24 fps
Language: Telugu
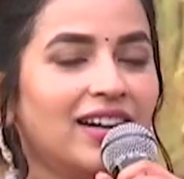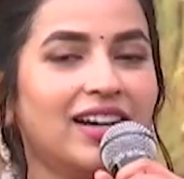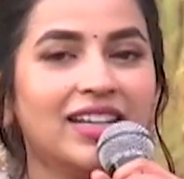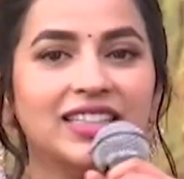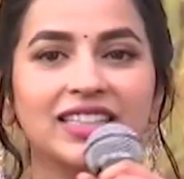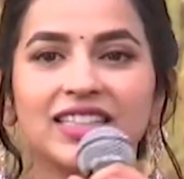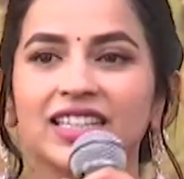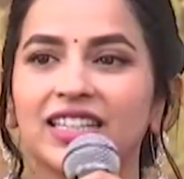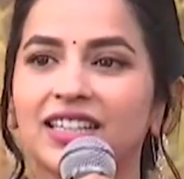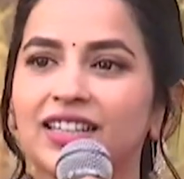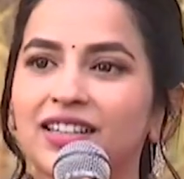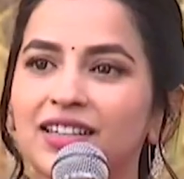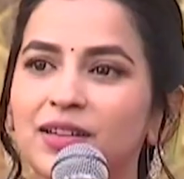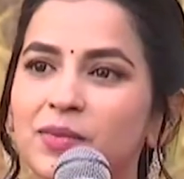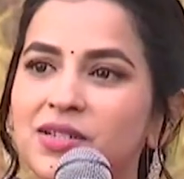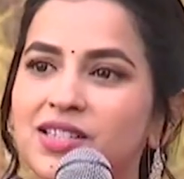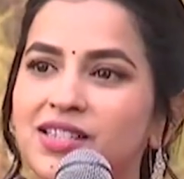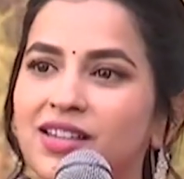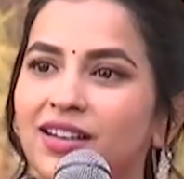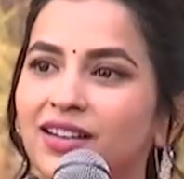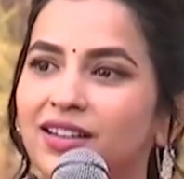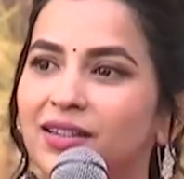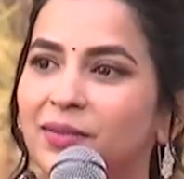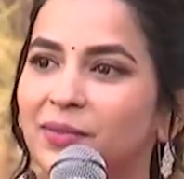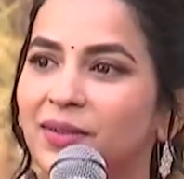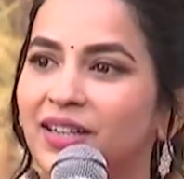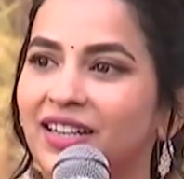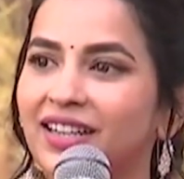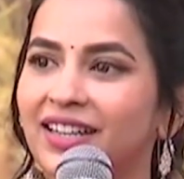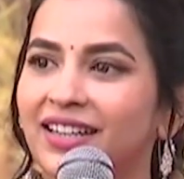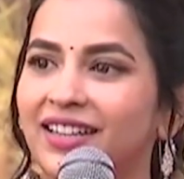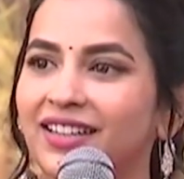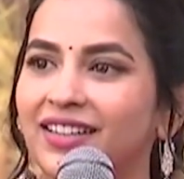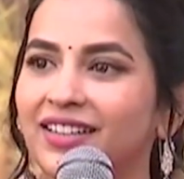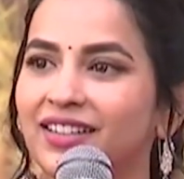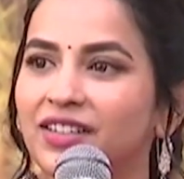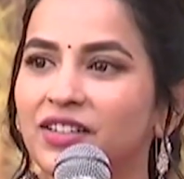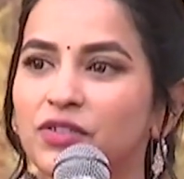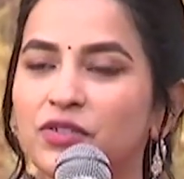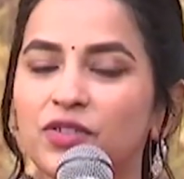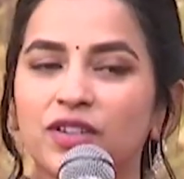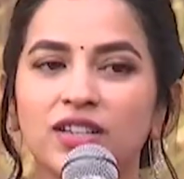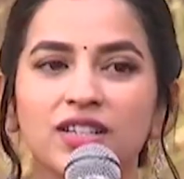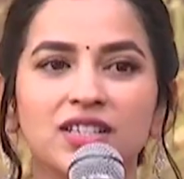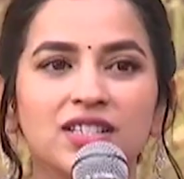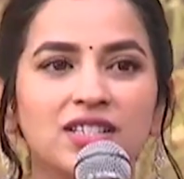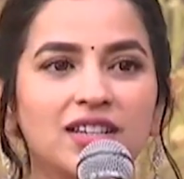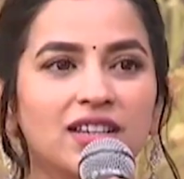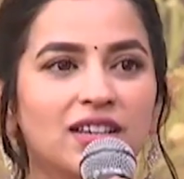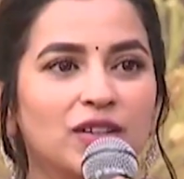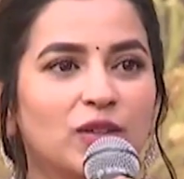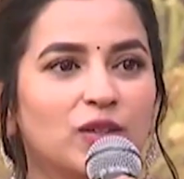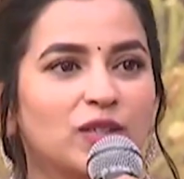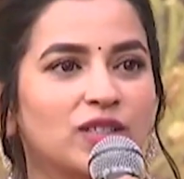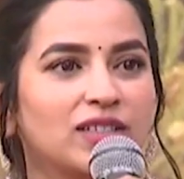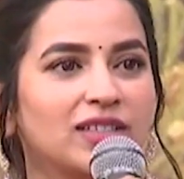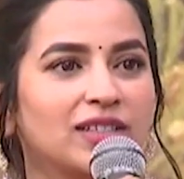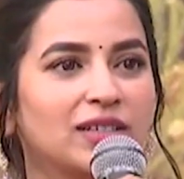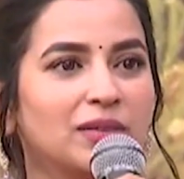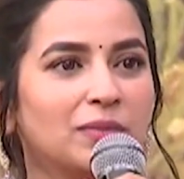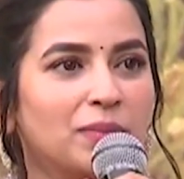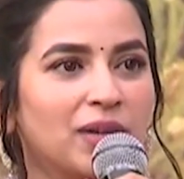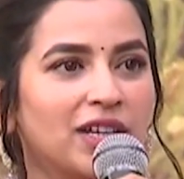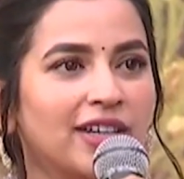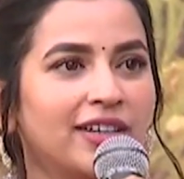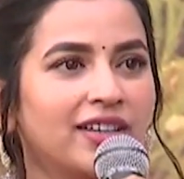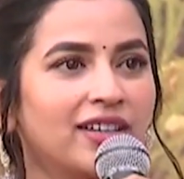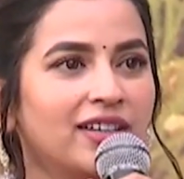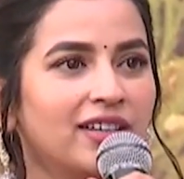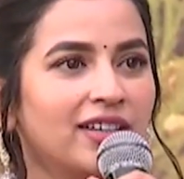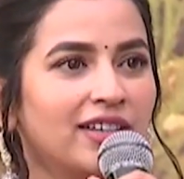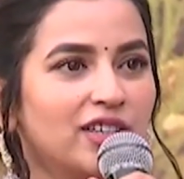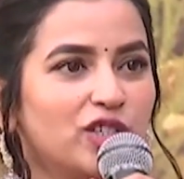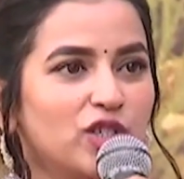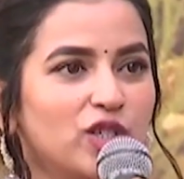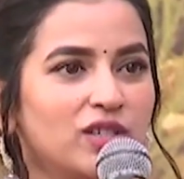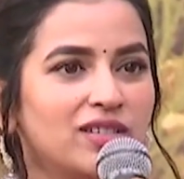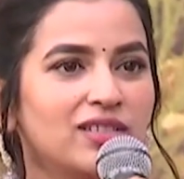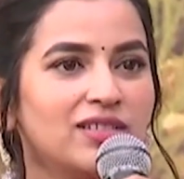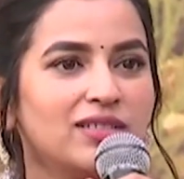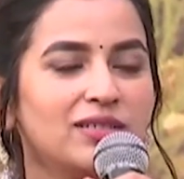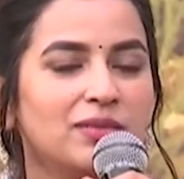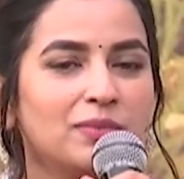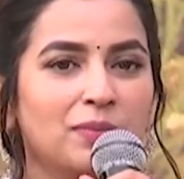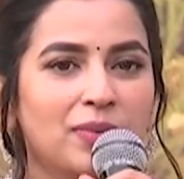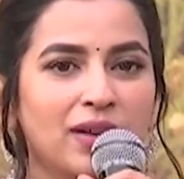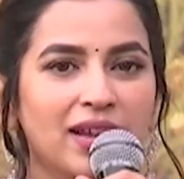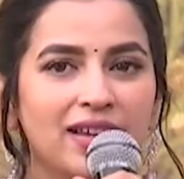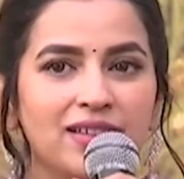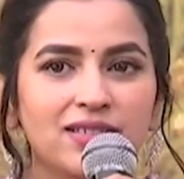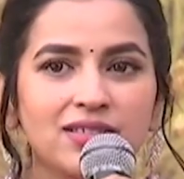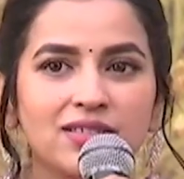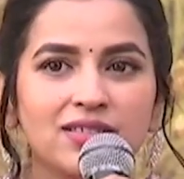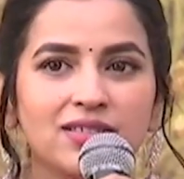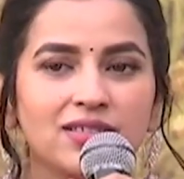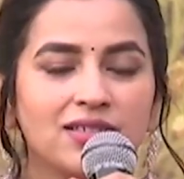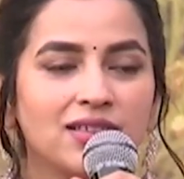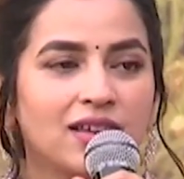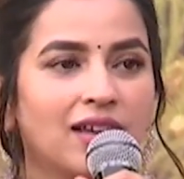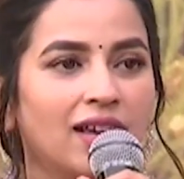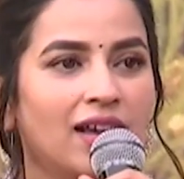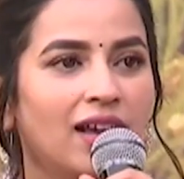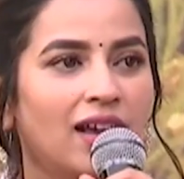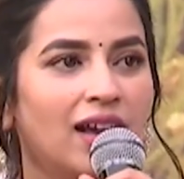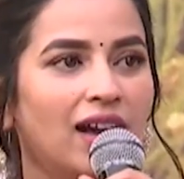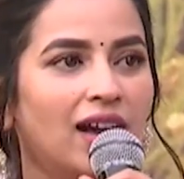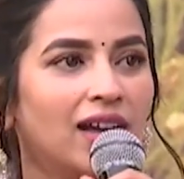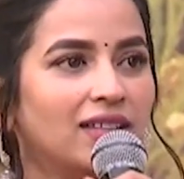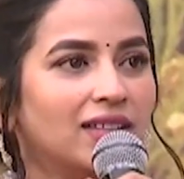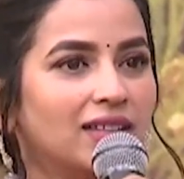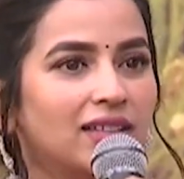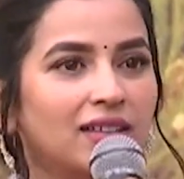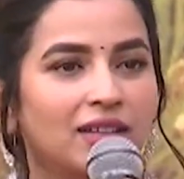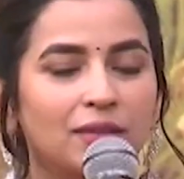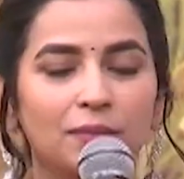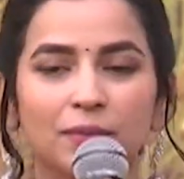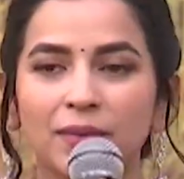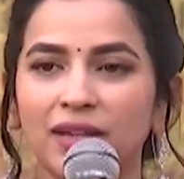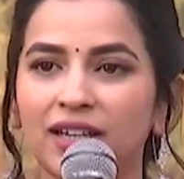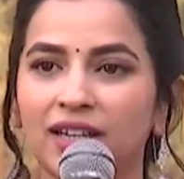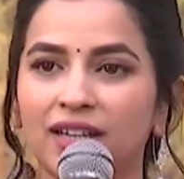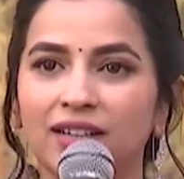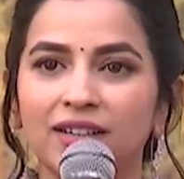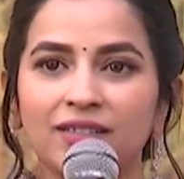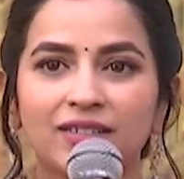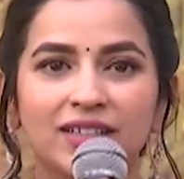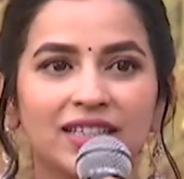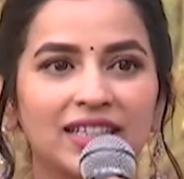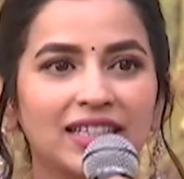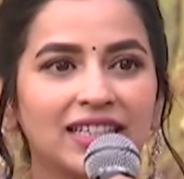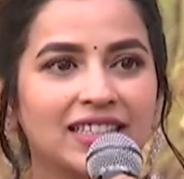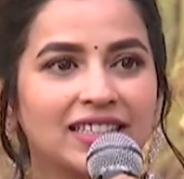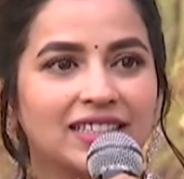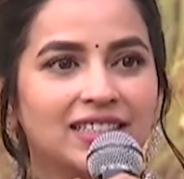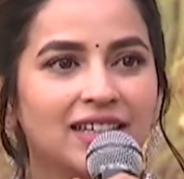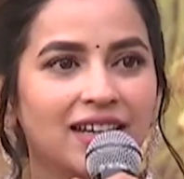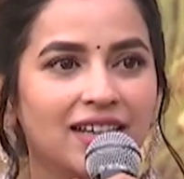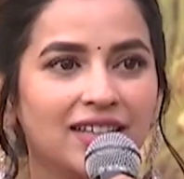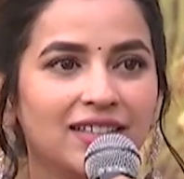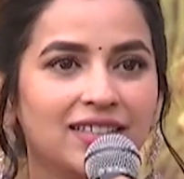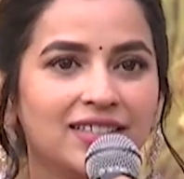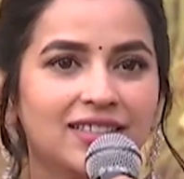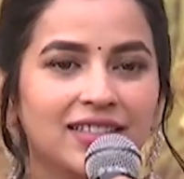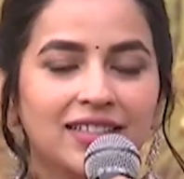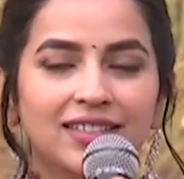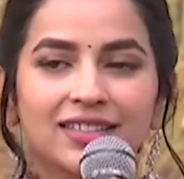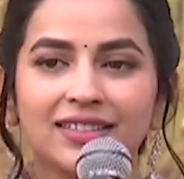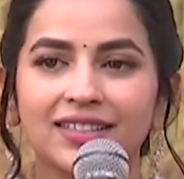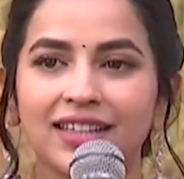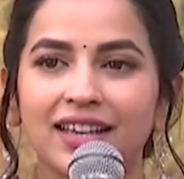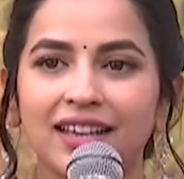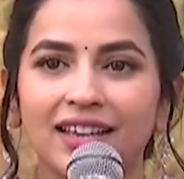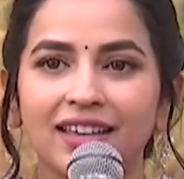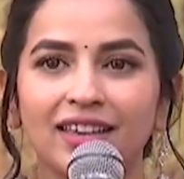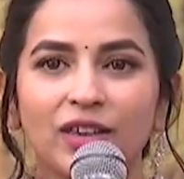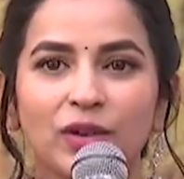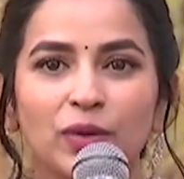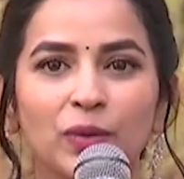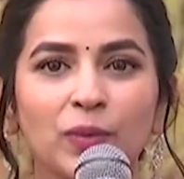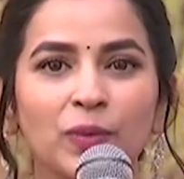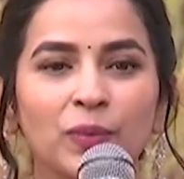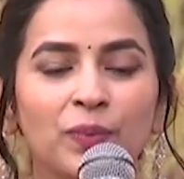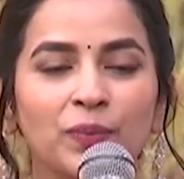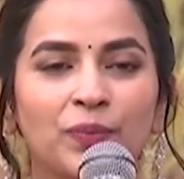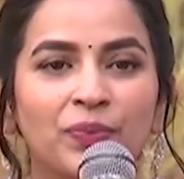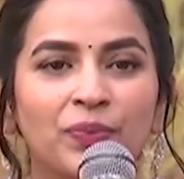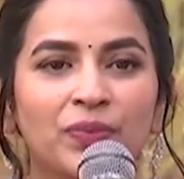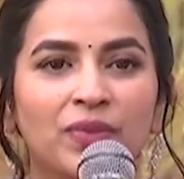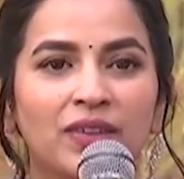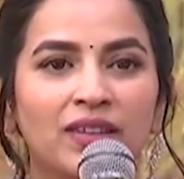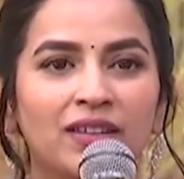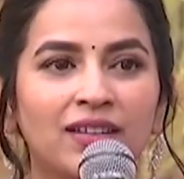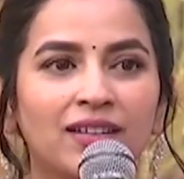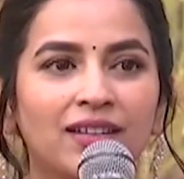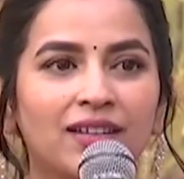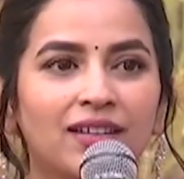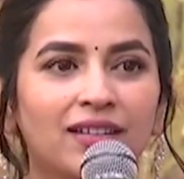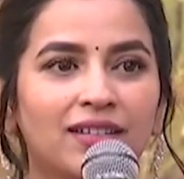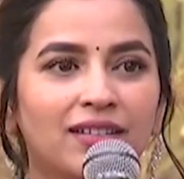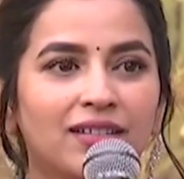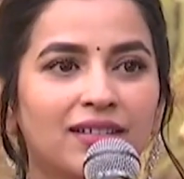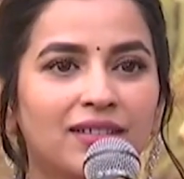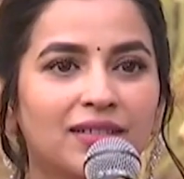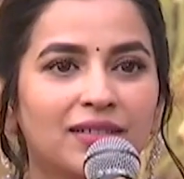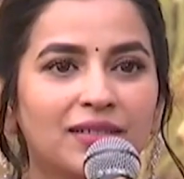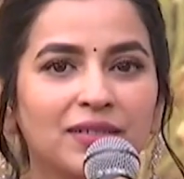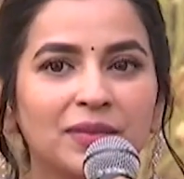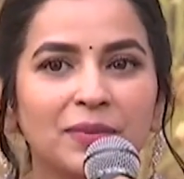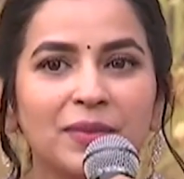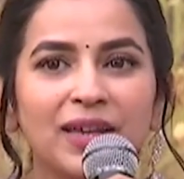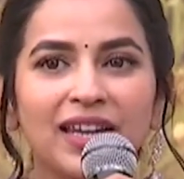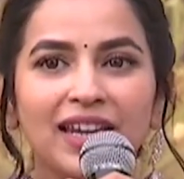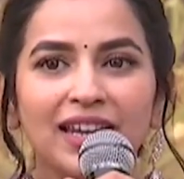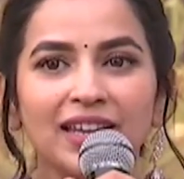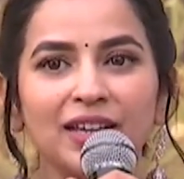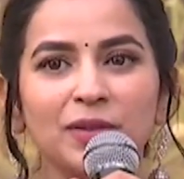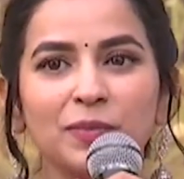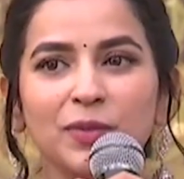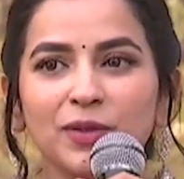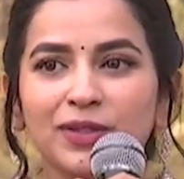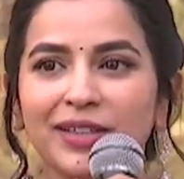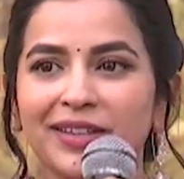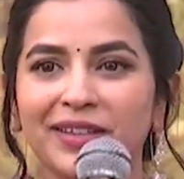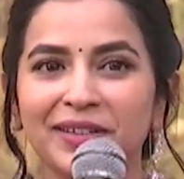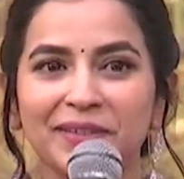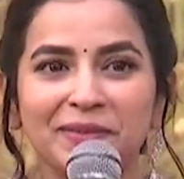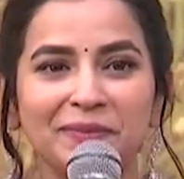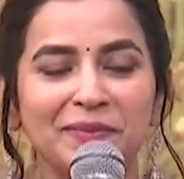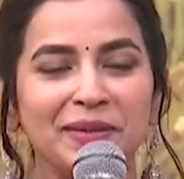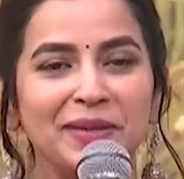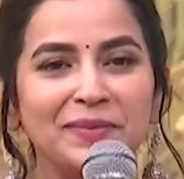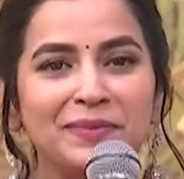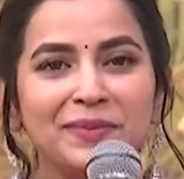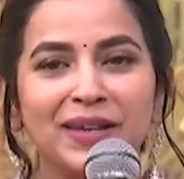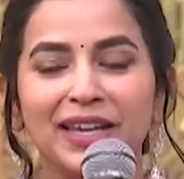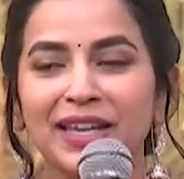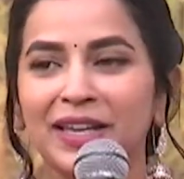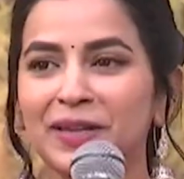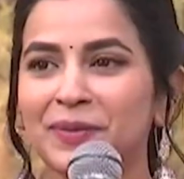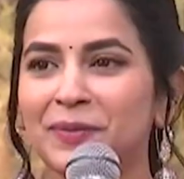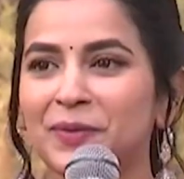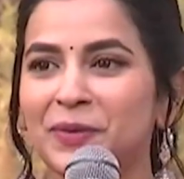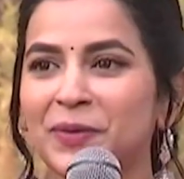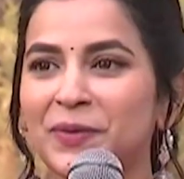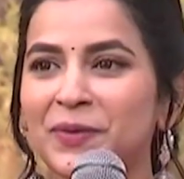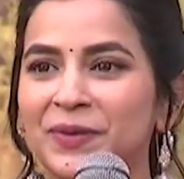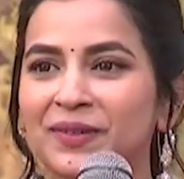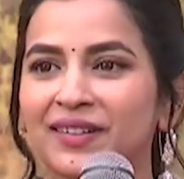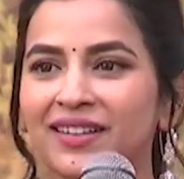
అందరికీ నమస్కారం అండి ఫస్ట్లీ వచ్చిన ప్రింట్ డిజిటల్ ప్రెస్ అందరు మీడియా వాళ్ళకి చాలా చాలా థ్యాంక్ యూ మీరు లేకపోతే మేము లేము